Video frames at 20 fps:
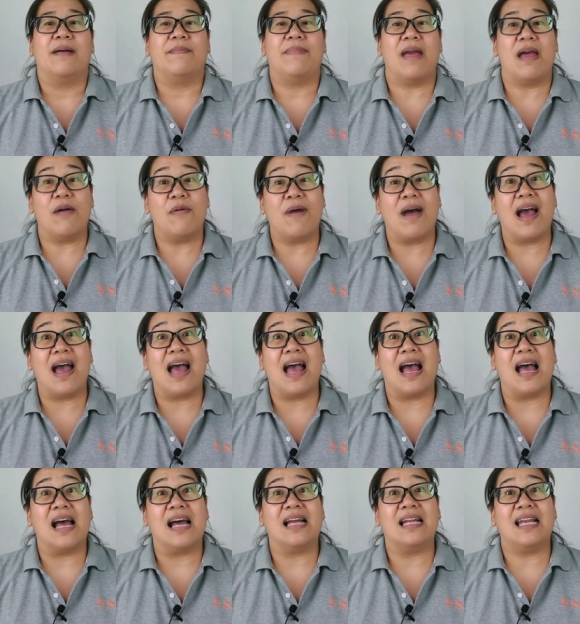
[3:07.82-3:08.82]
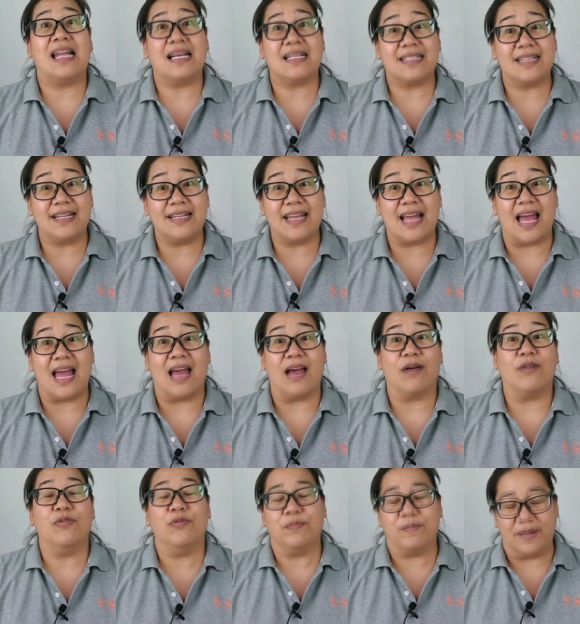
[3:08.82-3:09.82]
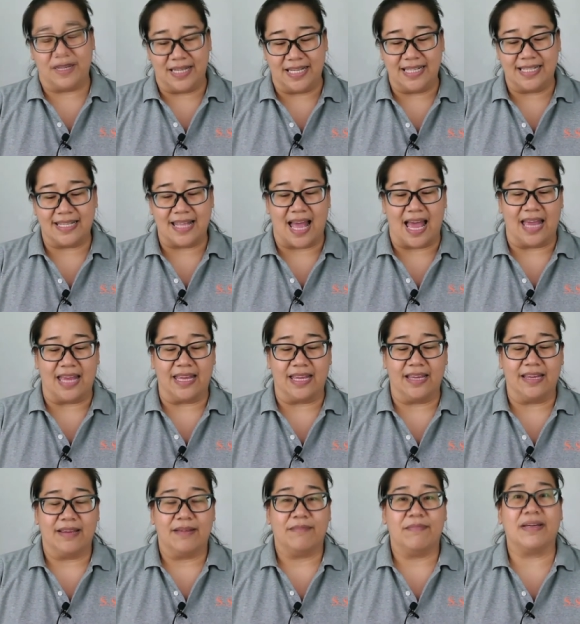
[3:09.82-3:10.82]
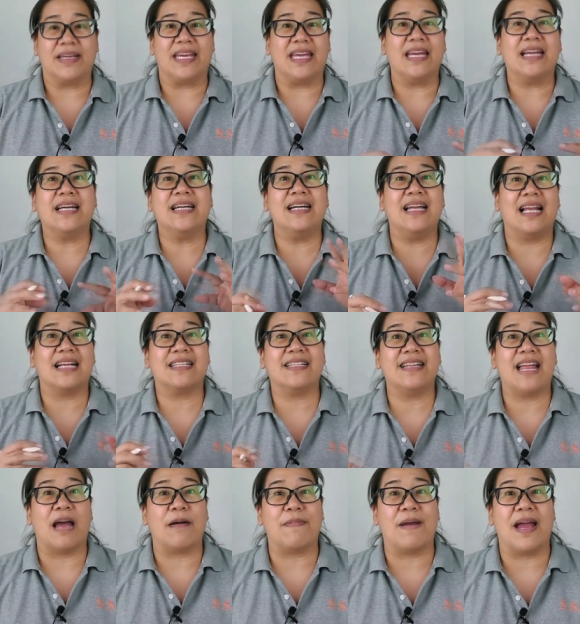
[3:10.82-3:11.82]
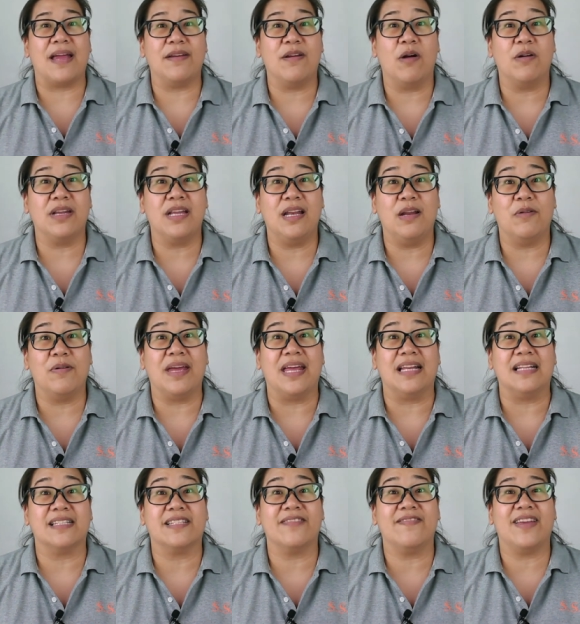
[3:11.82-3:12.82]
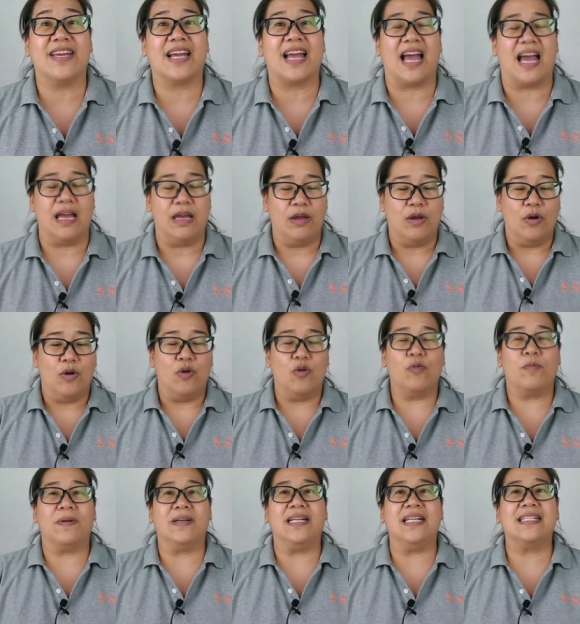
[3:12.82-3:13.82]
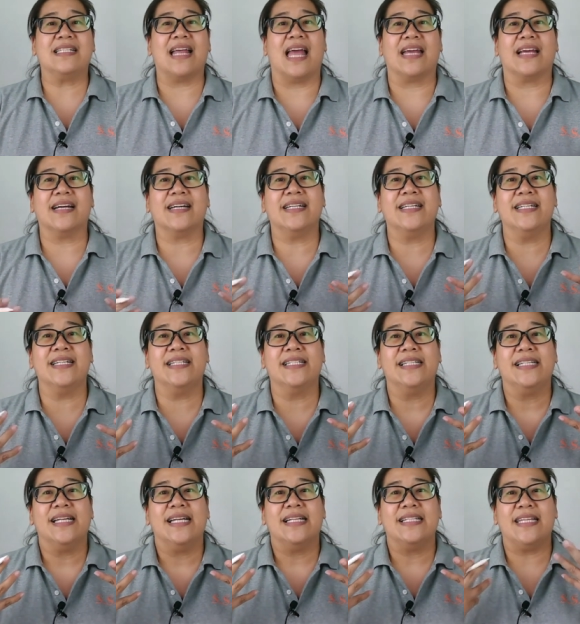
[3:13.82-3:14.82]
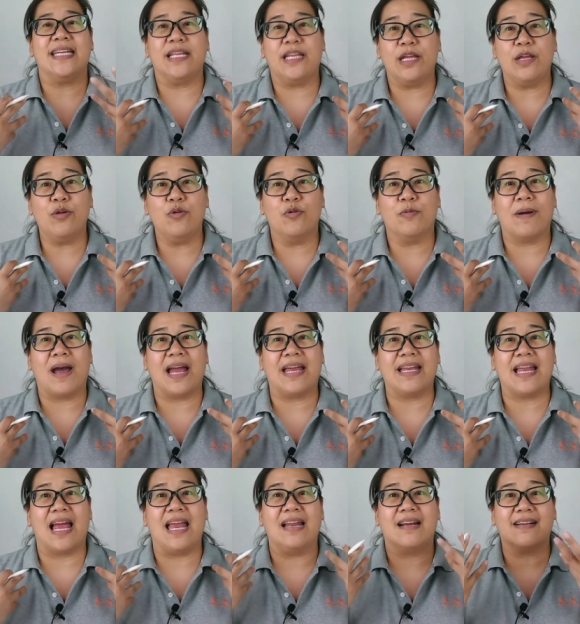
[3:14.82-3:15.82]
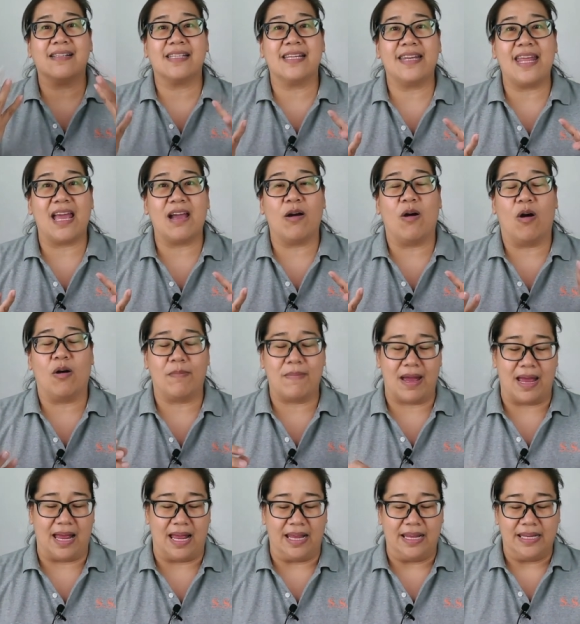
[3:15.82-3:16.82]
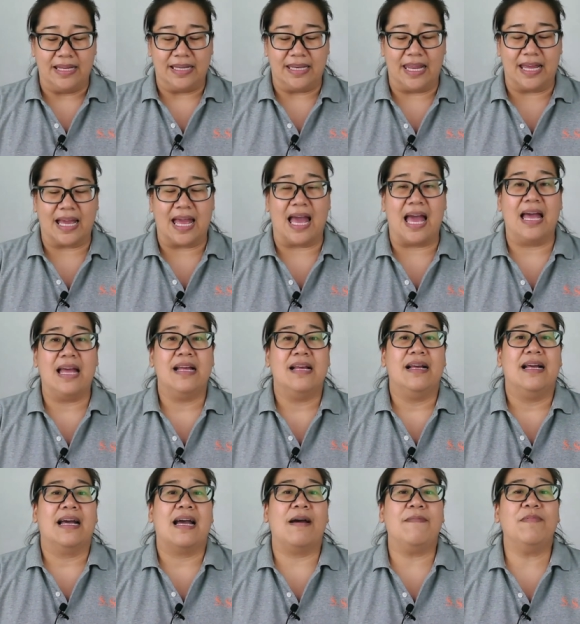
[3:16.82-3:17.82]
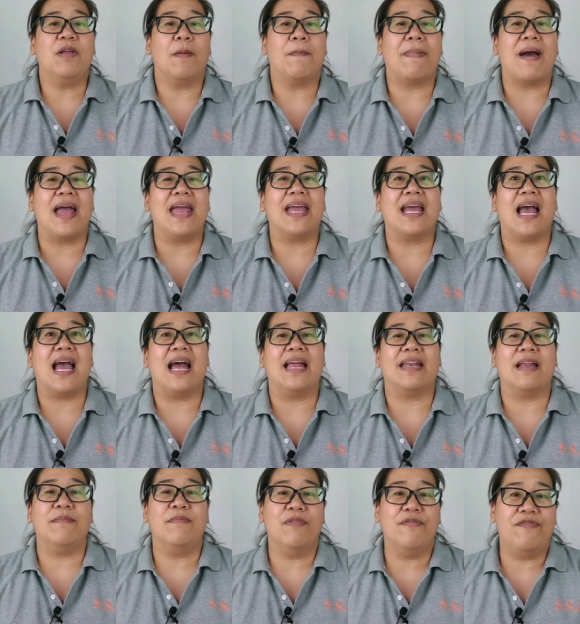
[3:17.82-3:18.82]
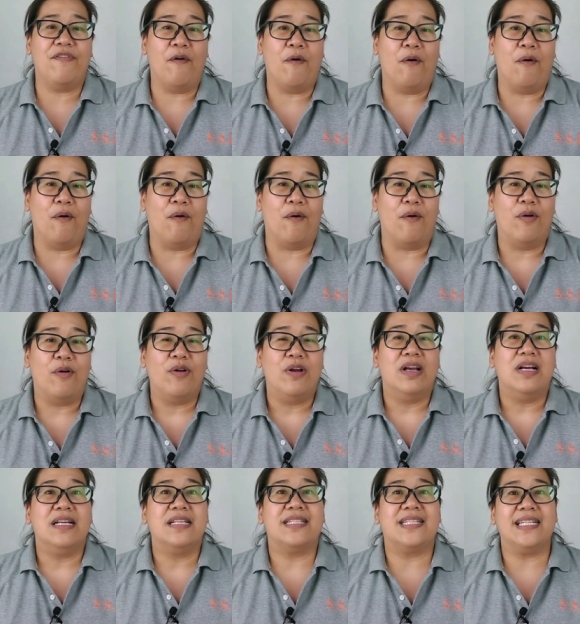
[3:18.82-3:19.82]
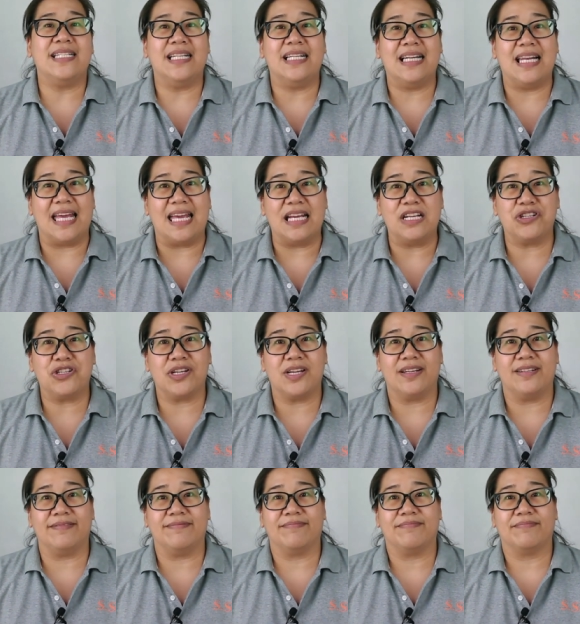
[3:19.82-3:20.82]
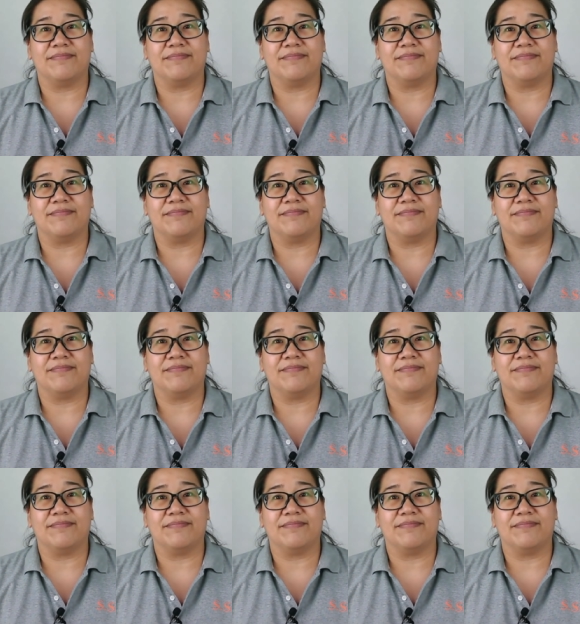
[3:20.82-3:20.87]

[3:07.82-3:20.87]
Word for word: แปลว่าลักษณะอุปนิสัย เมื่อกี้คือลักษณะภายนอกที่เราเห็นใช่ไหมคะ อุปนิสัยก็คือ สิ่งที่อยู่ภายในแล้วก็แสดงออกมา นะคะคำต่อไปค่ะ number four generation